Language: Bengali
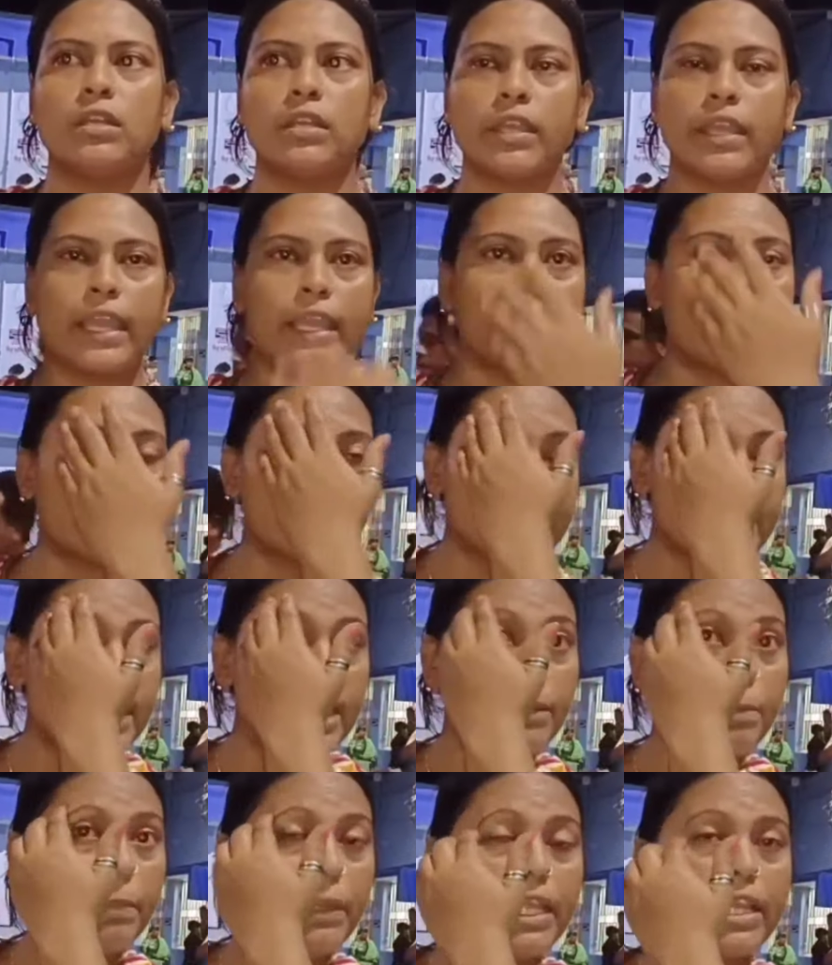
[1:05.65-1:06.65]
গিয়ে
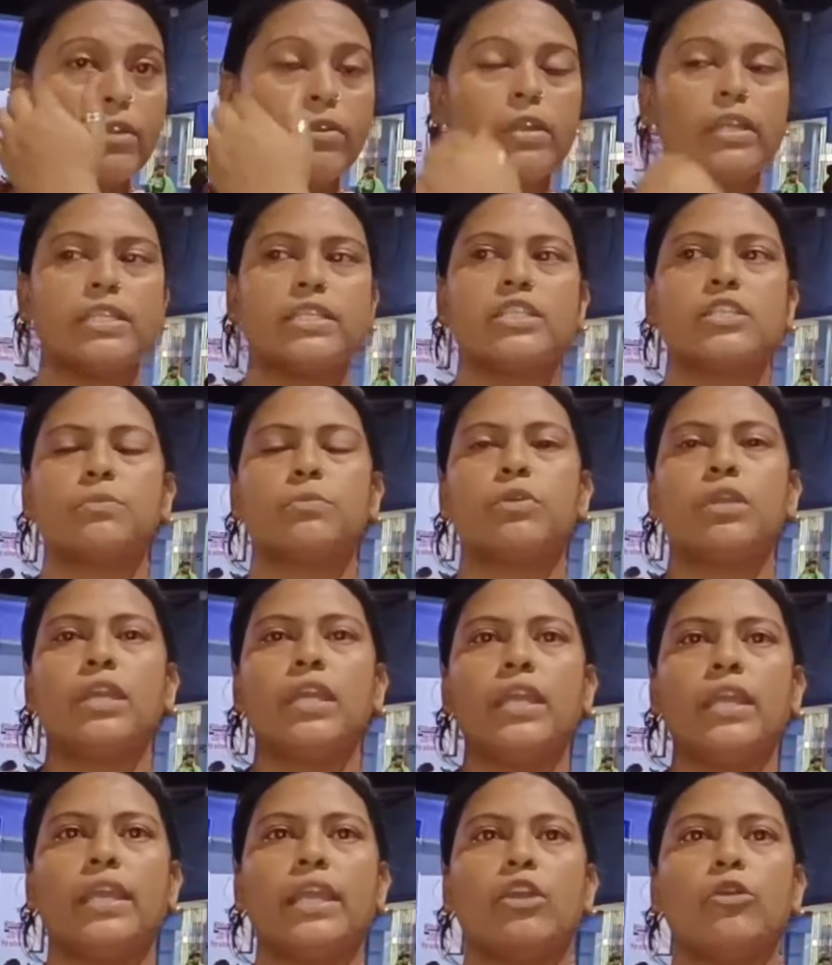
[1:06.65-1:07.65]
স্লিপলি করেছিস বলে
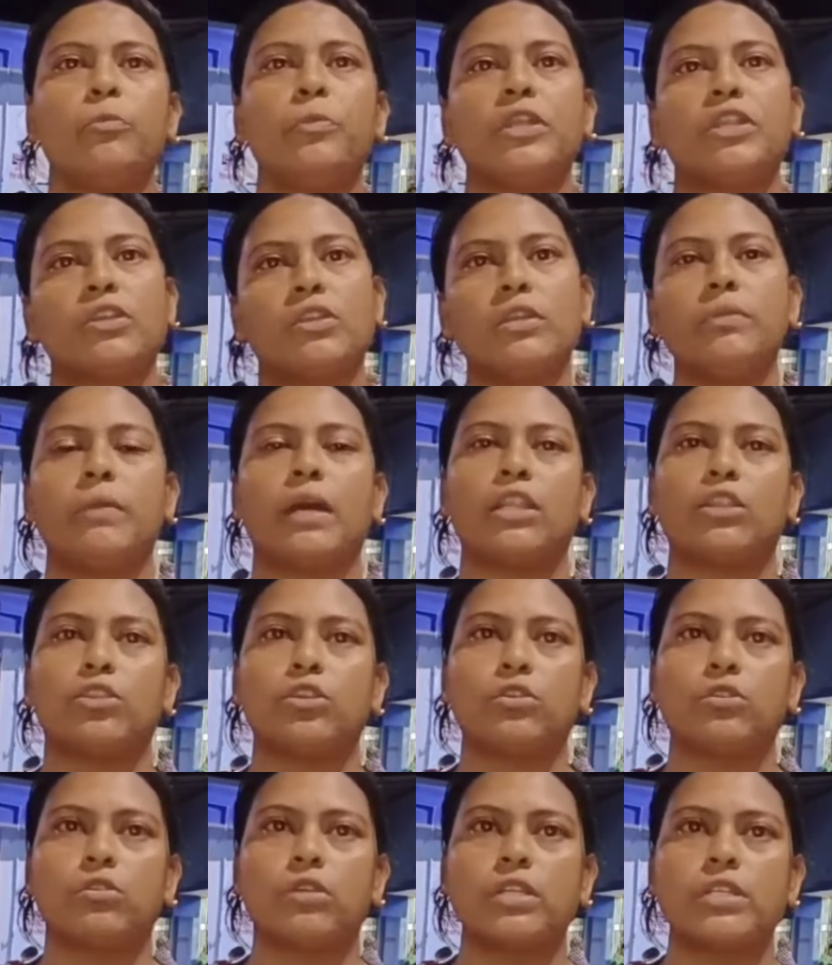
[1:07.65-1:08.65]
এলোপেতেরই
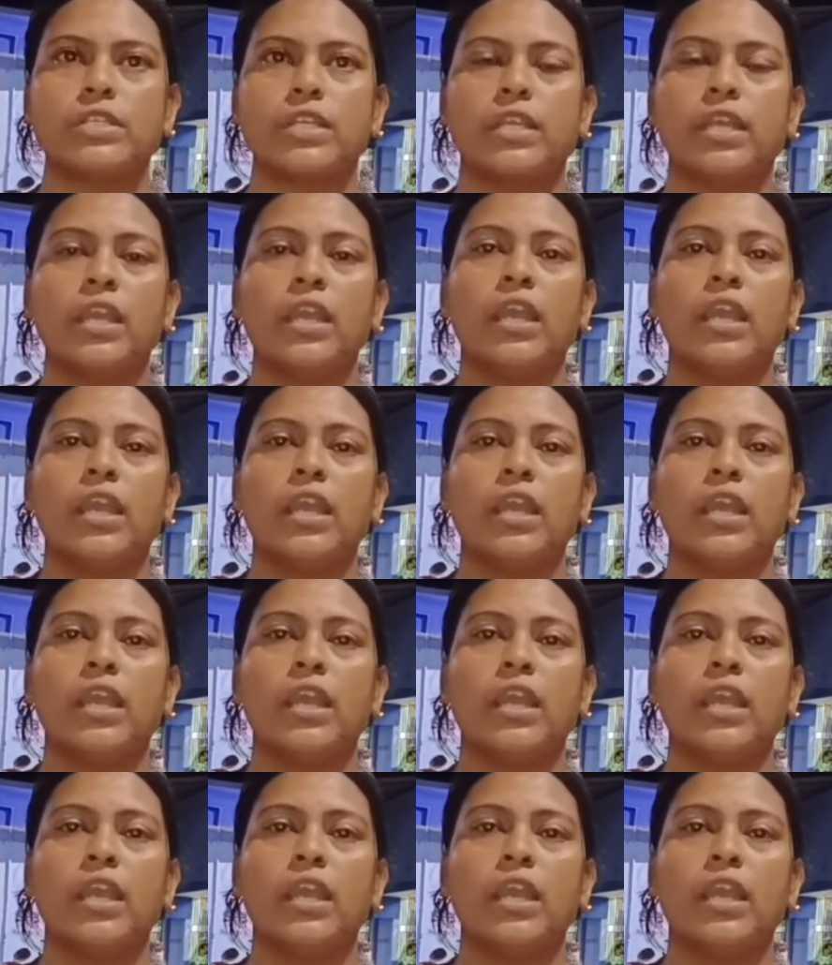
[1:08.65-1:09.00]
মারধর করেছে